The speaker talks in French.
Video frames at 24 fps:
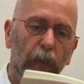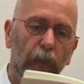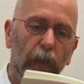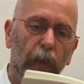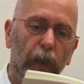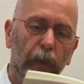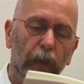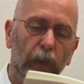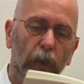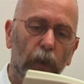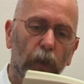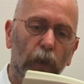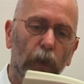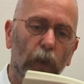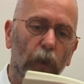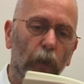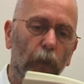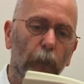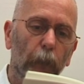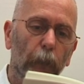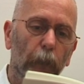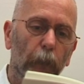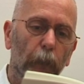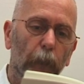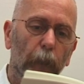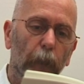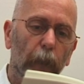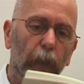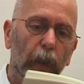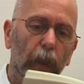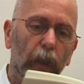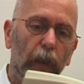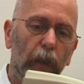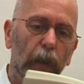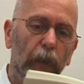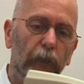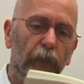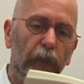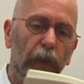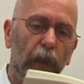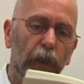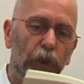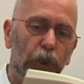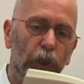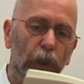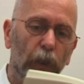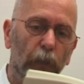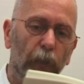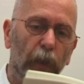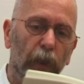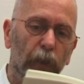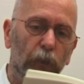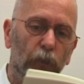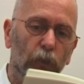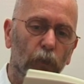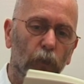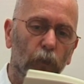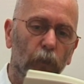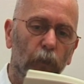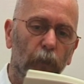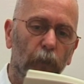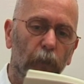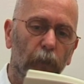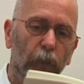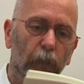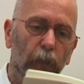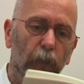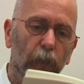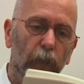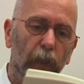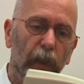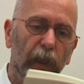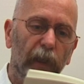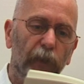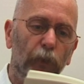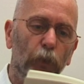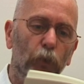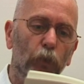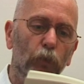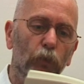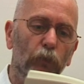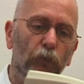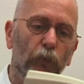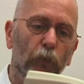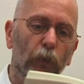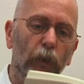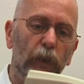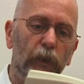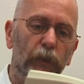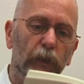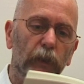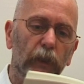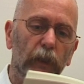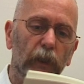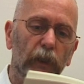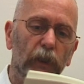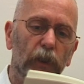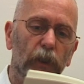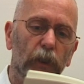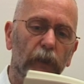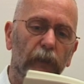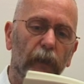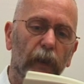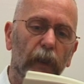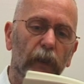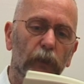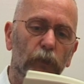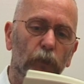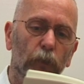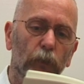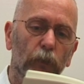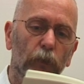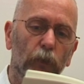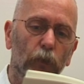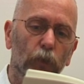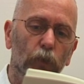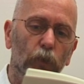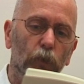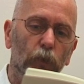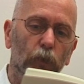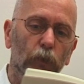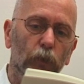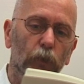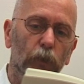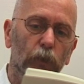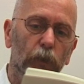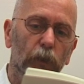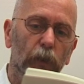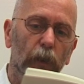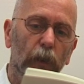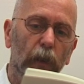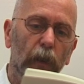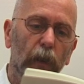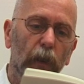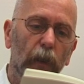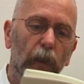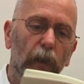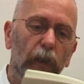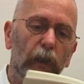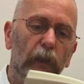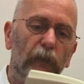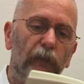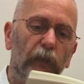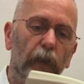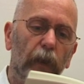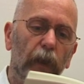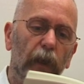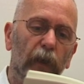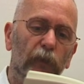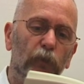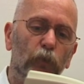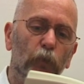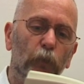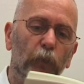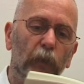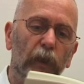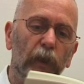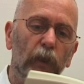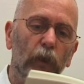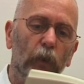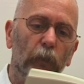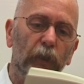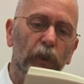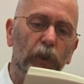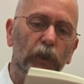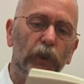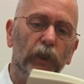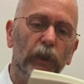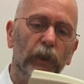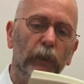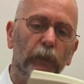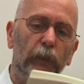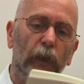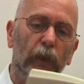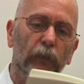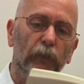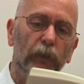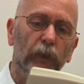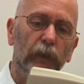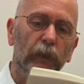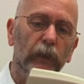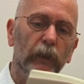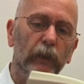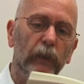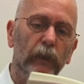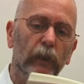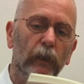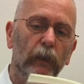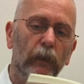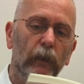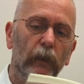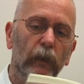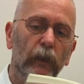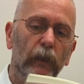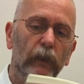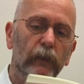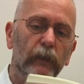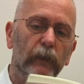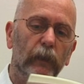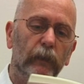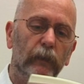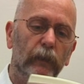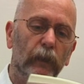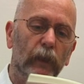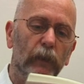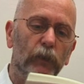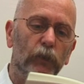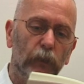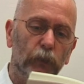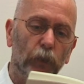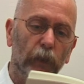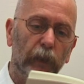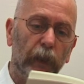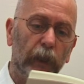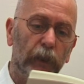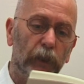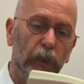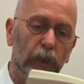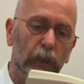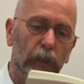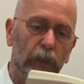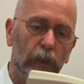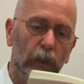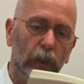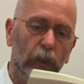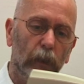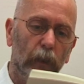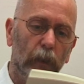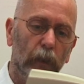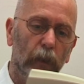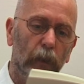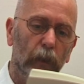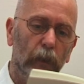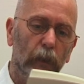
D'ailleurs, il avait lâché le bâton, et de nouveau il se dirigeait vers la zone dangereuse. Il fallait à tout prix l'empêcher d'y parvenir. Sa tête surnageait seule,